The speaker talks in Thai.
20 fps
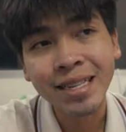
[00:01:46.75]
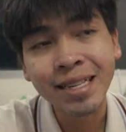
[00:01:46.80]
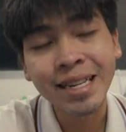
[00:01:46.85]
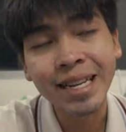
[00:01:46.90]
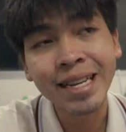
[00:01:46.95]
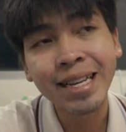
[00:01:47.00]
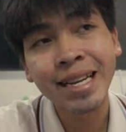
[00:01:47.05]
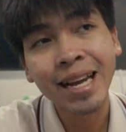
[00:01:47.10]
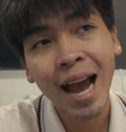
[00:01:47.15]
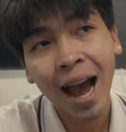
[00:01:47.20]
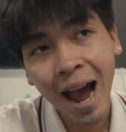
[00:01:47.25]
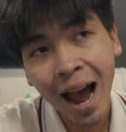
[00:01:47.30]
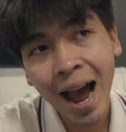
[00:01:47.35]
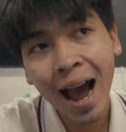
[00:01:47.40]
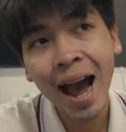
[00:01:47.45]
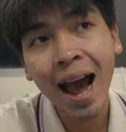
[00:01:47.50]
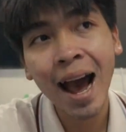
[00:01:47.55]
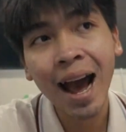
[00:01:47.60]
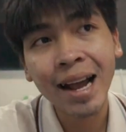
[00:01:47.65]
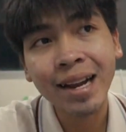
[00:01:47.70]
D5
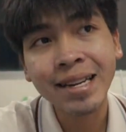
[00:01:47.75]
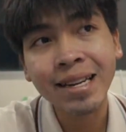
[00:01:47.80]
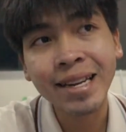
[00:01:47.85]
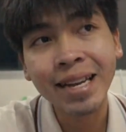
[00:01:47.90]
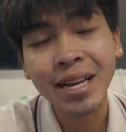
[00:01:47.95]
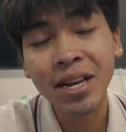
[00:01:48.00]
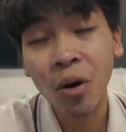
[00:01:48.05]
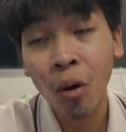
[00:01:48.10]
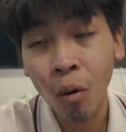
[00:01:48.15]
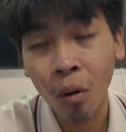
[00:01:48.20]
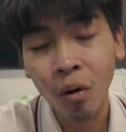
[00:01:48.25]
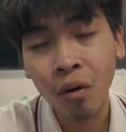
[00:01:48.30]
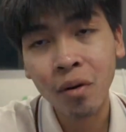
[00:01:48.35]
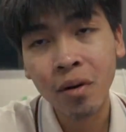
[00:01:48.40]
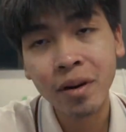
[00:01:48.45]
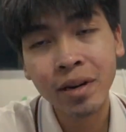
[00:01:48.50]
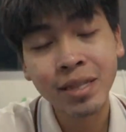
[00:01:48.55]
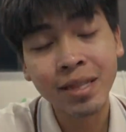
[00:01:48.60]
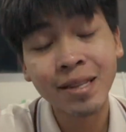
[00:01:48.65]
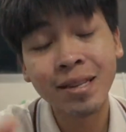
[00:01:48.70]
D6
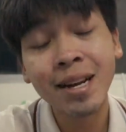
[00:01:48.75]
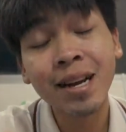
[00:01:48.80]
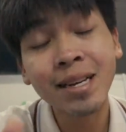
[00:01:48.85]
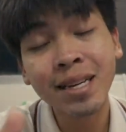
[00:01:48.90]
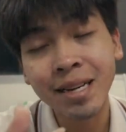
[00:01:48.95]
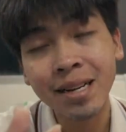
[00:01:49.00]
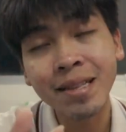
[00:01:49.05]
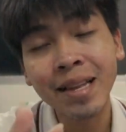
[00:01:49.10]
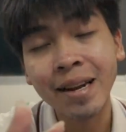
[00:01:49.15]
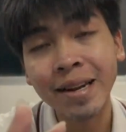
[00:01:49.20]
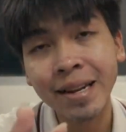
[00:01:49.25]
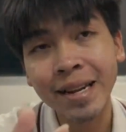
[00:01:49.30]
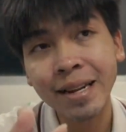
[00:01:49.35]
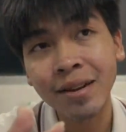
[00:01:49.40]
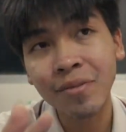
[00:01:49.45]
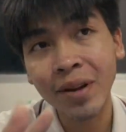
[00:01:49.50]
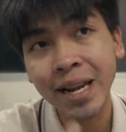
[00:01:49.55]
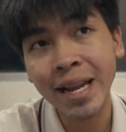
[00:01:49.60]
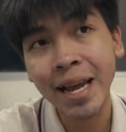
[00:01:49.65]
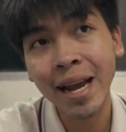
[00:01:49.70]
ก็คือตั้งแต่
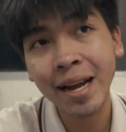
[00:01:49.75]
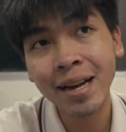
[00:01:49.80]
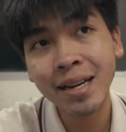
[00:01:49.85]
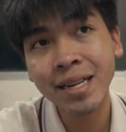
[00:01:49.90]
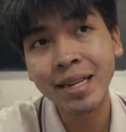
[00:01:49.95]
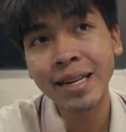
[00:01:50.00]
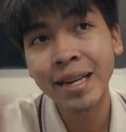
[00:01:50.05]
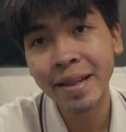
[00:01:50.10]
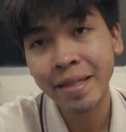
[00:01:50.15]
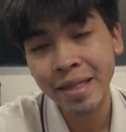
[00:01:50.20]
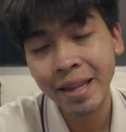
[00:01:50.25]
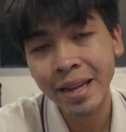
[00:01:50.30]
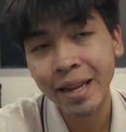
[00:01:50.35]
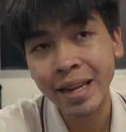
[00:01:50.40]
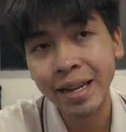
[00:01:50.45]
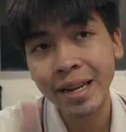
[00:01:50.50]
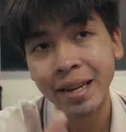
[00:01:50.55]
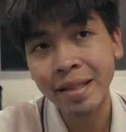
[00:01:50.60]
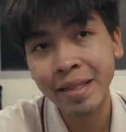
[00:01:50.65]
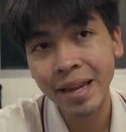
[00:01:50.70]
วันดอ็ก็คือ D4
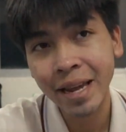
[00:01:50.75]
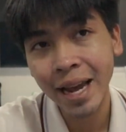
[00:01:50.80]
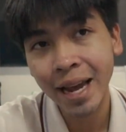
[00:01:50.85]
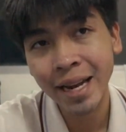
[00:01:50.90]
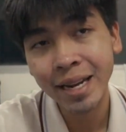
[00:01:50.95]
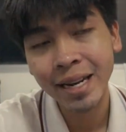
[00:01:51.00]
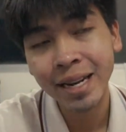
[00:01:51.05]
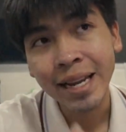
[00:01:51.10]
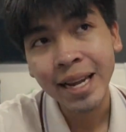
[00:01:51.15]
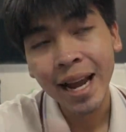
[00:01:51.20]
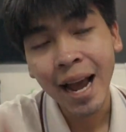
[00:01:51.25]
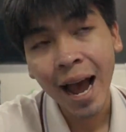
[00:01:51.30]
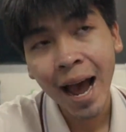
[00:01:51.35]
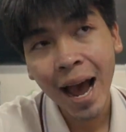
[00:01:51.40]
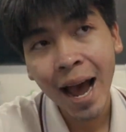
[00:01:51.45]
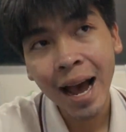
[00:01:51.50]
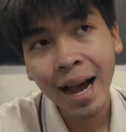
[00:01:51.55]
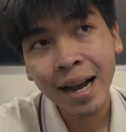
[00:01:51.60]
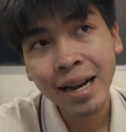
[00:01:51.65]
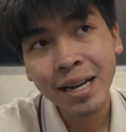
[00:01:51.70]
D4S D5
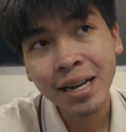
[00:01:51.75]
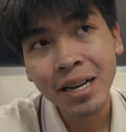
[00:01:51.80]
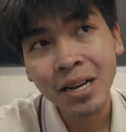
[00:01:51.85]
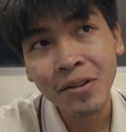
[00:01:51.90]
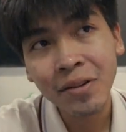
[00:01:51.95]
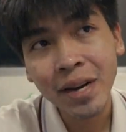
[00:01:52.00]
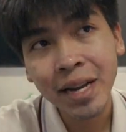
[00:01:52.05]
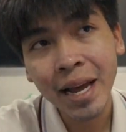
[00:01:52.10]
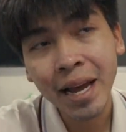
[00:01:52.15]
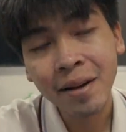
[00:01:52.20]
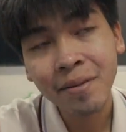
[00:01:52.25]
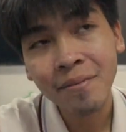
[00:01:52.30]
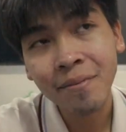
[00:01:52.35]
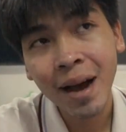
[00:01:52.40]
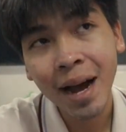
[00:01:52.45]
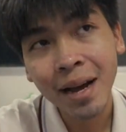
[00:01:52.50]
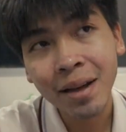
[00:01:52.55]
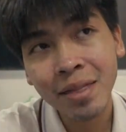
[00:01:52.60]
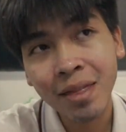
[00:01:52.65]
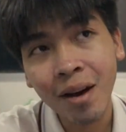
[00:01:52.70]
ก็คือวันดีเอ็ก
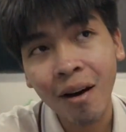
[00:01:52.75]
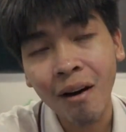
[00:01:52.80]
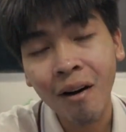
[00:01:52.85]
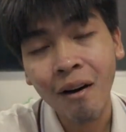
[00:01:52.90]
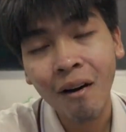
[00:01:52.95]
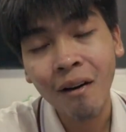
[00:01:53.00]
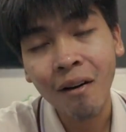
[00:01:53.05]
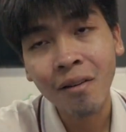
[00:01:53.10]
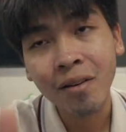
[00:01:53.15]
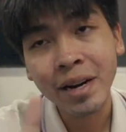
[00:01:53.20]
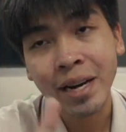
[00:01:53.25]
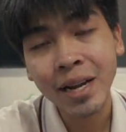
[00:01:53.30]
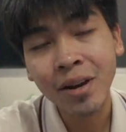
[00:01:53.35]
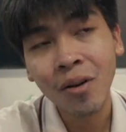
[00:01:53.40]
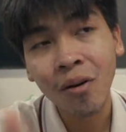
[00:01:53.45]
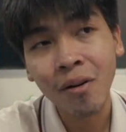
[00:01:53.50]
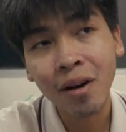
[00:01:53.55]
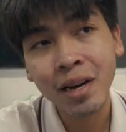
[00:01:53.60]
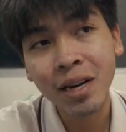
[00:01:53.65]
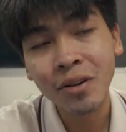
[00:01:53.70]
มาร์กสองดี
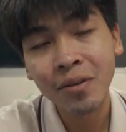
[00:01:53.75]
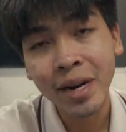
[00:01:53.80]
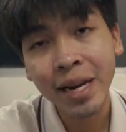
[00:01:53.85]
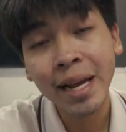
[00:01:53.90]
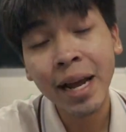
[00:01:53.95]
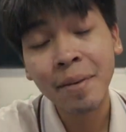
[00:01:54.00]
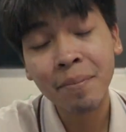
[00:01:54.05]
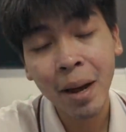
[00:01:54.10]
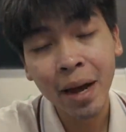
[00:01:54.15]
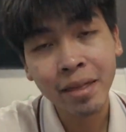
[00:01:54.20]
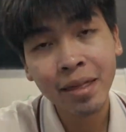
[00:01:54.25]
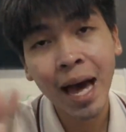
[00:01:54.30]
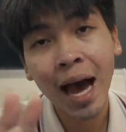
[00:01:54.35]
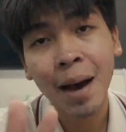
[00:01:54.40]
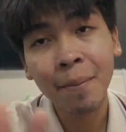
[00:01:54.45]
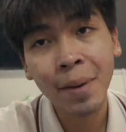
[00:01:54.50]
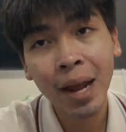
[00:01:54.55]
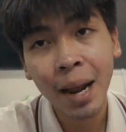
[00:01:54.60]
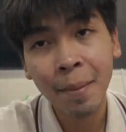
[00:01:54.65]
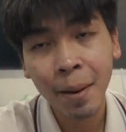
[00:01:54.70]
ก็คือวันดีเอ็กมาร์กสา
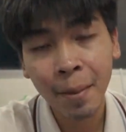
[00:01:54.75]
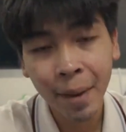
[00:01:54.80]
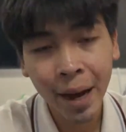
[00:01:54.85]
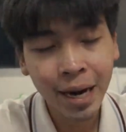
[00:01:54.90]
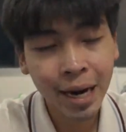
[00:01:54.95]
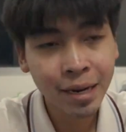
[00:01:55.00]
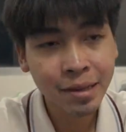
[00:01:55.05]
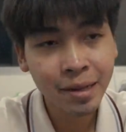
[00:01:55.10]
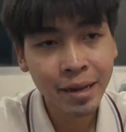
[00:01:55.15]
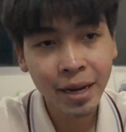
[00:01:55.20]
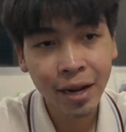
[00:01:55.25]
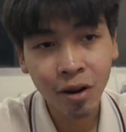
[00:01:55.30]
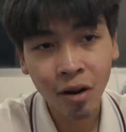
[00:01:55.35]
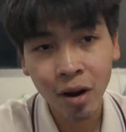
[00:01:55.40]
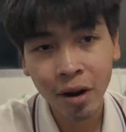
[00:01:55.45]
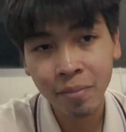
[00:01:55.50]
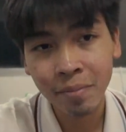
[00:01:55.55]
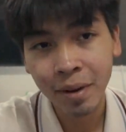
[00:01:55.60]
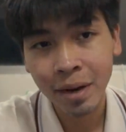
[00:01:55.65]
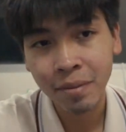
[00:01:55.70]
มอะไรประมาณนั้นมันิคอ
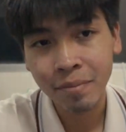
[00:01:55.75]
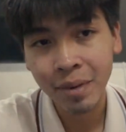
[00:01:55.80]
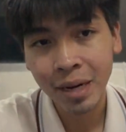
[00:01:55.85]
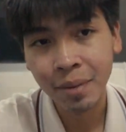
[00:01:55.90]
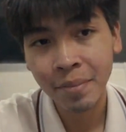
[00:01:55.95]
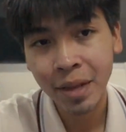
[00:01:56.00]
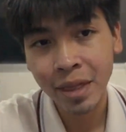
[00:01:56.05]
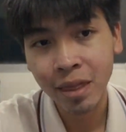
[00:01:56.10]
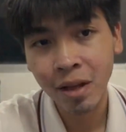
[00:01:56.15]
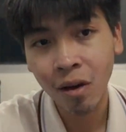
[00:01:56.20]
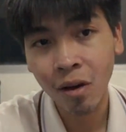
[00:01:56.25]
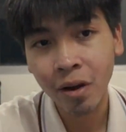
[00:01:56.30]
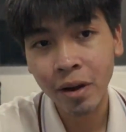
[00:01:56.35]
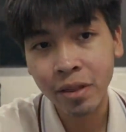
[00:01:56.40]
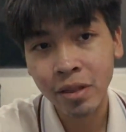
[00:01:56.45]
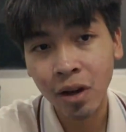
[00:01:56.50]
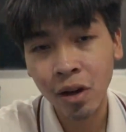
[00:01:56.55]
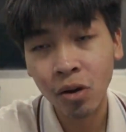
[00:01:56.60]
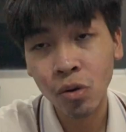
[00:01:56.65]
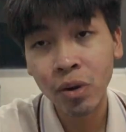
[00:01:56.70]
นมันมันจะมีซอย
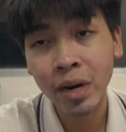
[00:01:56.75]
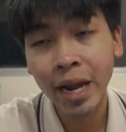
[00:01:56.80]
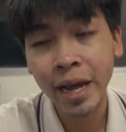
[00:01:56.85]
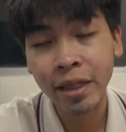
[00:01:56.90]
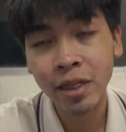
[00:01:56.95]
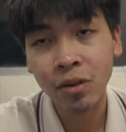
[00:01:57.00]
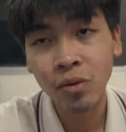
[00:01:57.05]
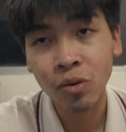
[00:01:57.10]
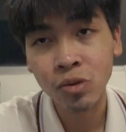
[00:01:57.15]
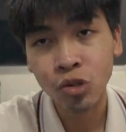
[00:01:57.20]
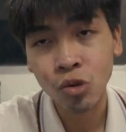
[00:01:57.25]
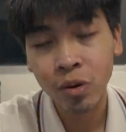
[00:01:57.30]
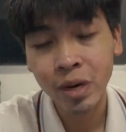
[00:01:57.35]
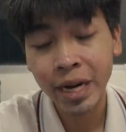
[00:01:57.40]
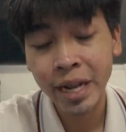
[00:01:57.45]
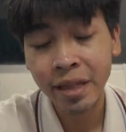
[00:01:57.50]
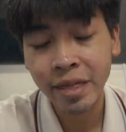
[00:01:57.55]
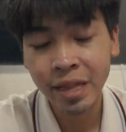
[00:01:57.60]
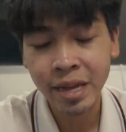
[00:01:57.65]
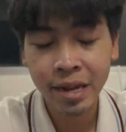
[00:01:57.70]
ซอยรุ่น S อยู่ช่วง
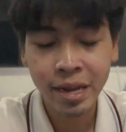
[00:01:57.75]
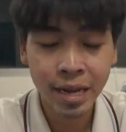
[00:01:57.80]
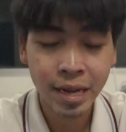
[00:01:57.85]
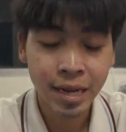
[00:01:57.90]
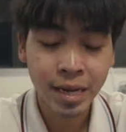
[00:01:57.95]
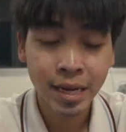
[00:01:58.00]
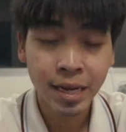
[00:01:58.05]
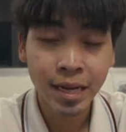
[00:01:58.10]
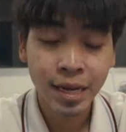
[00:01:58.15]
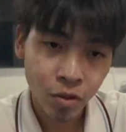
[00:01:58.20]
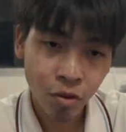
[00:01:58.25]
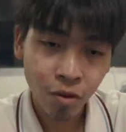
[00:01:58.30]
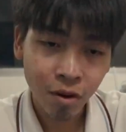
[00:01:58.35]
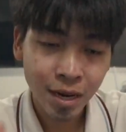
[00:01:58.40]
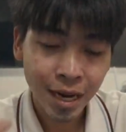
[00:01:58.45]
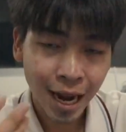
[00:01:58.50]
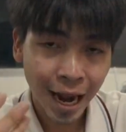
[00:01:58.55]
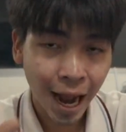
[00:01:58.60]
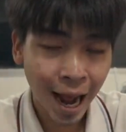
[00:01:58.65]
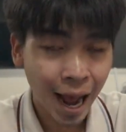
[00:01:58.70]
D4 ด้วย
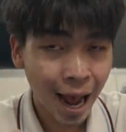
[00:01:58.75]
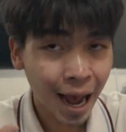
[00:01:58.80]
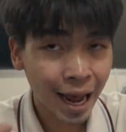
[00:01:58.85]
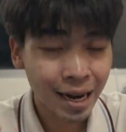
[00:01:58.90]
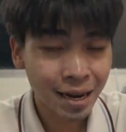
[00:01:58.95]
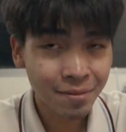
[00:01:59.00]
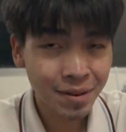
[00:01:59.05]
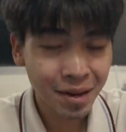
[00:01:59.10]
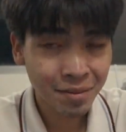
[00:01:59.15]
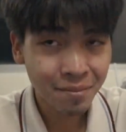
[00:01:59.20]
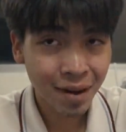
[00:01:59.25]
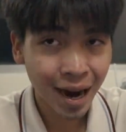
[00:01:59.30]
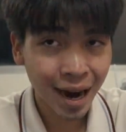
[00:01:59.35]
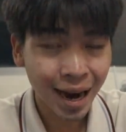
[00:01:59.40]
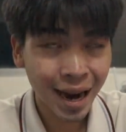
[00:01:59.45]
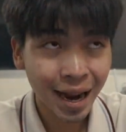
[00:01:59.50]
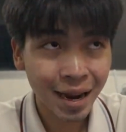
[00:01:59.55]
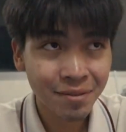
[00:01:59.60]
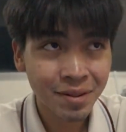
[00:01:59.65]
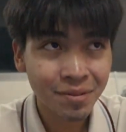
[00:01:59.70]
ราคาที่แม่งแพ
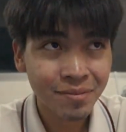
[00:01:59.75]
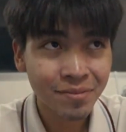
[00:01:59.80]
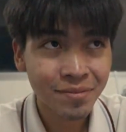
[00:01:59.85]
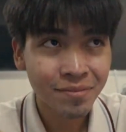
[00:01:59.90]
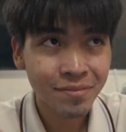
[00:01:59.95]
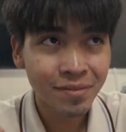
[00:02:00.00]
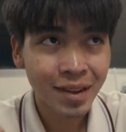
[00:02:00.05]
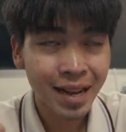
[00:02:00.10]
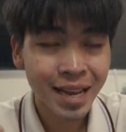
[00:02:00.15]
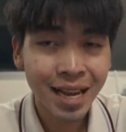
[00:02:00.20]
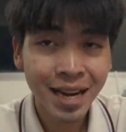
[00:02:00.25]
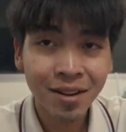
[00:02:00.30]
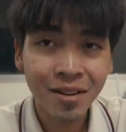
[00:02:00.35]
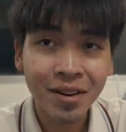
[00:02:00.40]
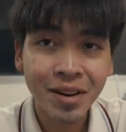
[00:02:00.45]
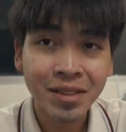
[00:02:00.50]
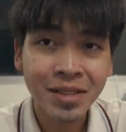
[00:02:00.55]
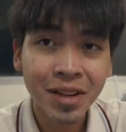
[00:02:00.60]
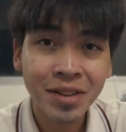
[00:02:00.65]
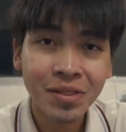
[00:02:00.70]
งแบบไอ้เฮียก้อน
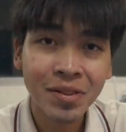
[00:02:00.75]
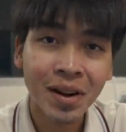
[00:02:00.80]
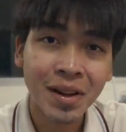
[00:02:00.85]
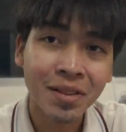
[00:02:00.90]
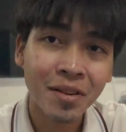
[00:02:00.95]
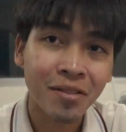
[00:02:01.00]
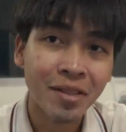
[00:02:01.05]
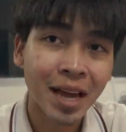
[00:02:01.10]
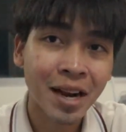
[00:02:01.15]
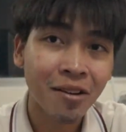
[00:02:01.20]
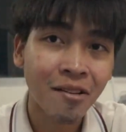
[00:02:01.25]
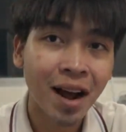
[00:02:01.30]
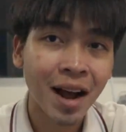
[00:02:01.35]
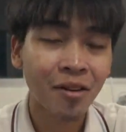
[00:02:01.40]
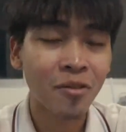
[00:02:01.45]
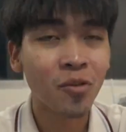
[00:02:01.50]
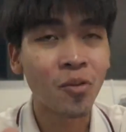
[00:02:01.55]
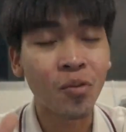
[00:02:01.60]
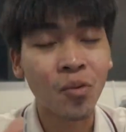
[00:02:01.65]
นิิตอนตัวละสองแสนกว่ากู